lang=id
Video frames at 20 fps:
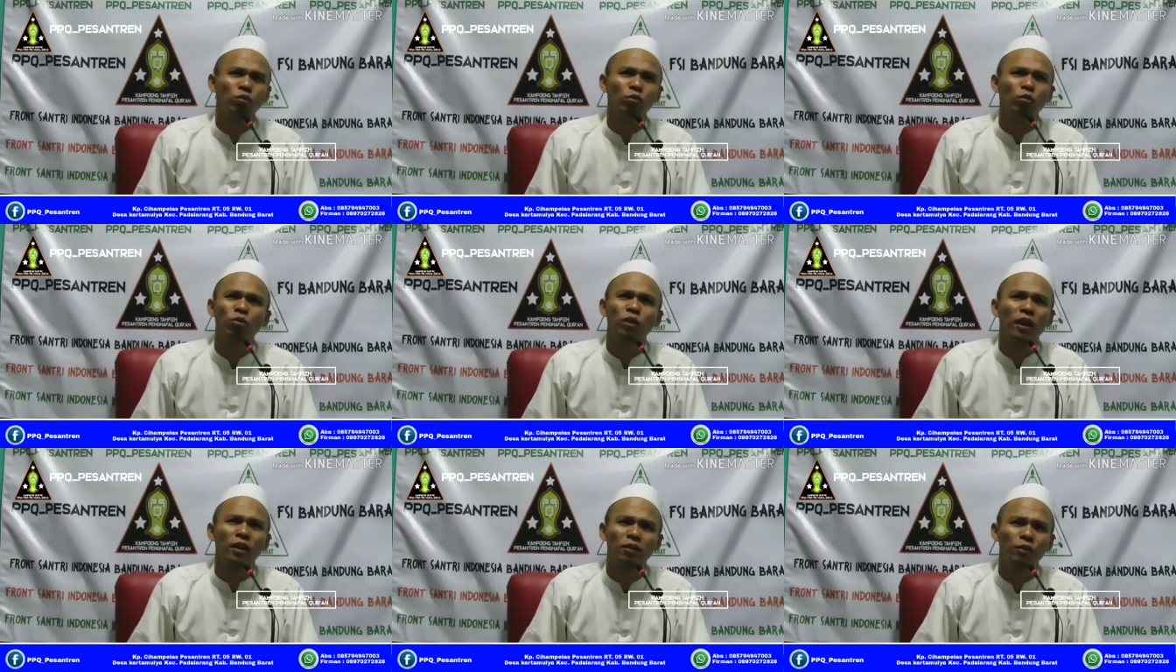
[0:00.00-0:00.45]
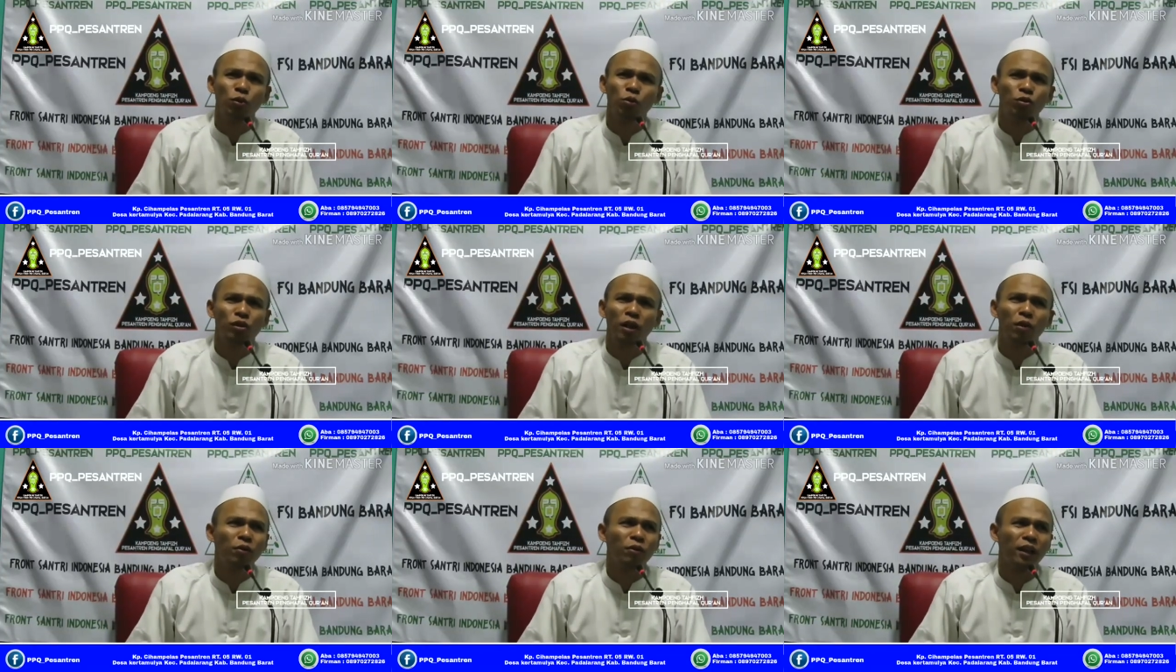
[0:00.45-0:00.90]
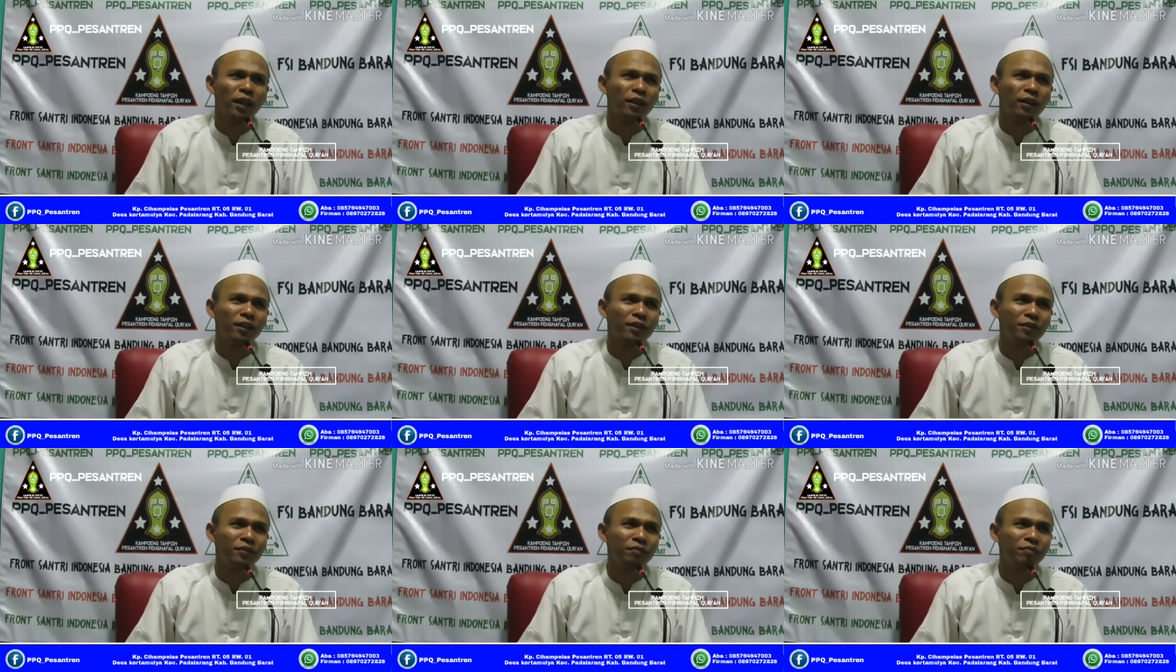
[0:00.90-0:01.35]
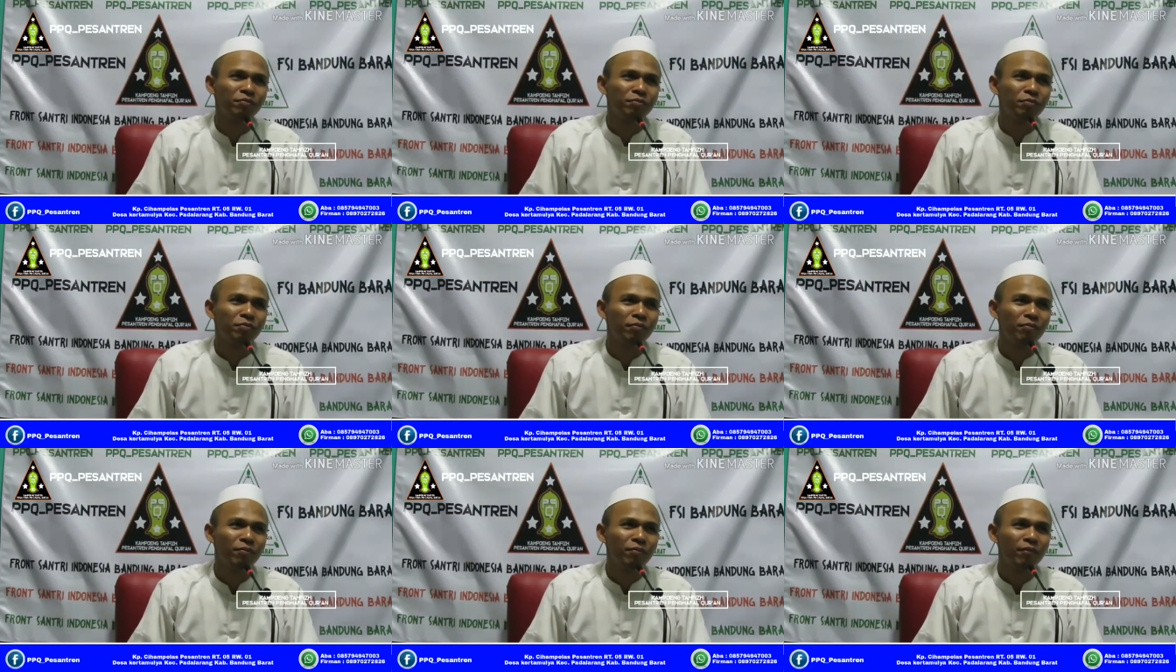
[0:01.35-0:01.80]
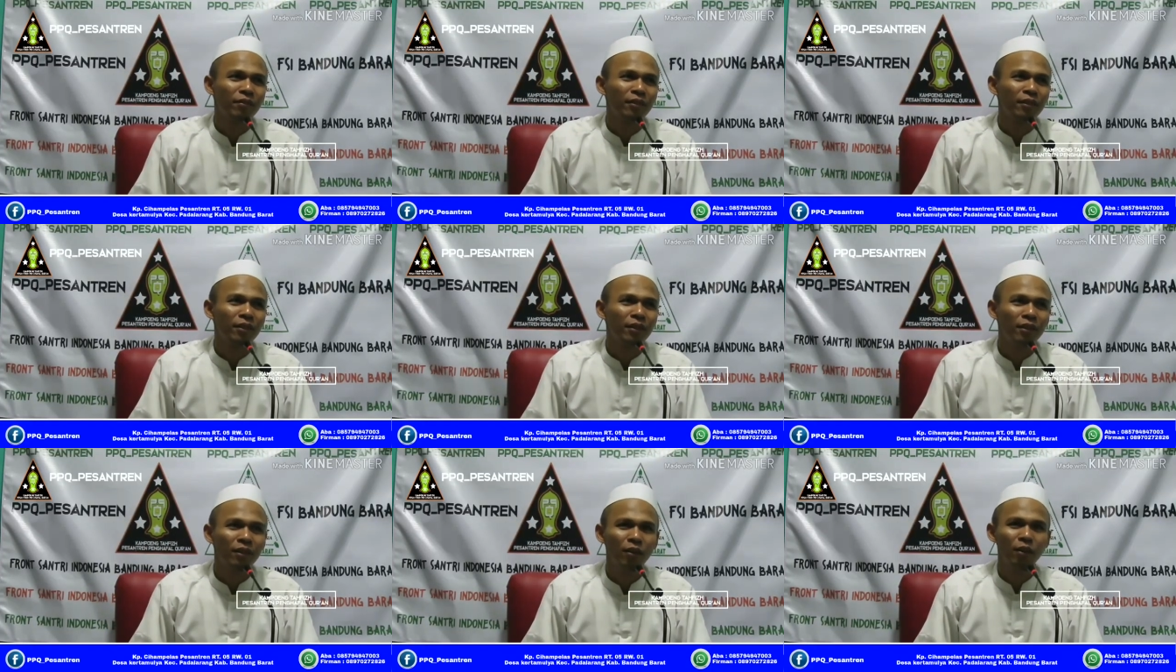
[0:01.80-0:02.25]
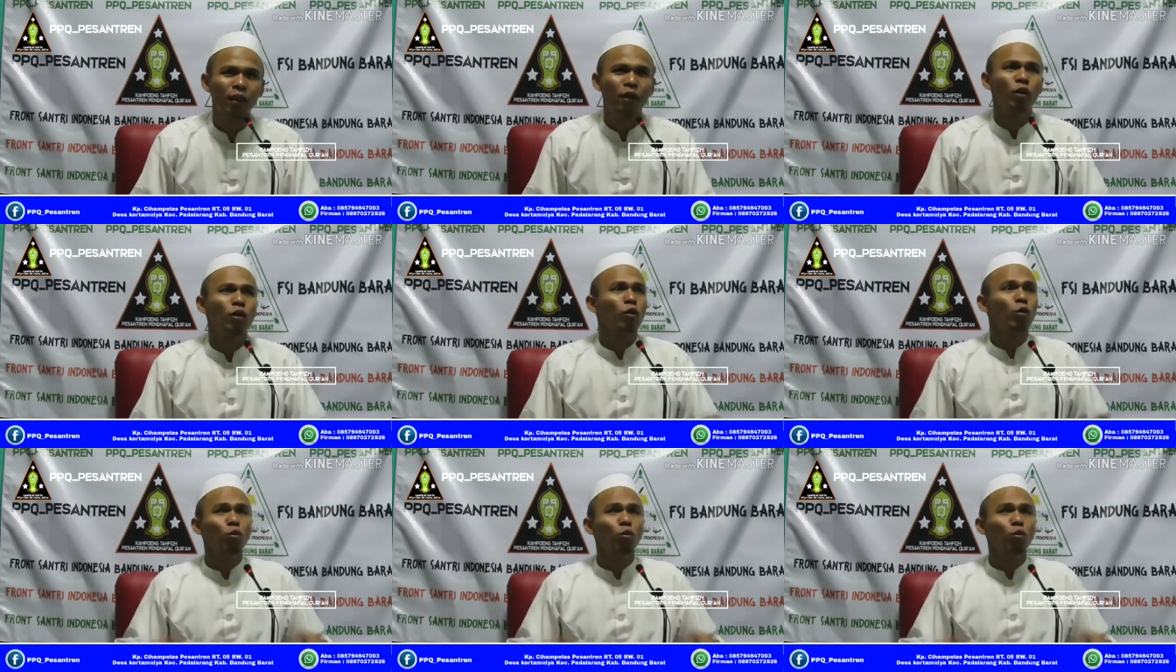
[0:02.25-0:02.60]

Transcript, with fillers: Kurang dosa orang itu. Ya,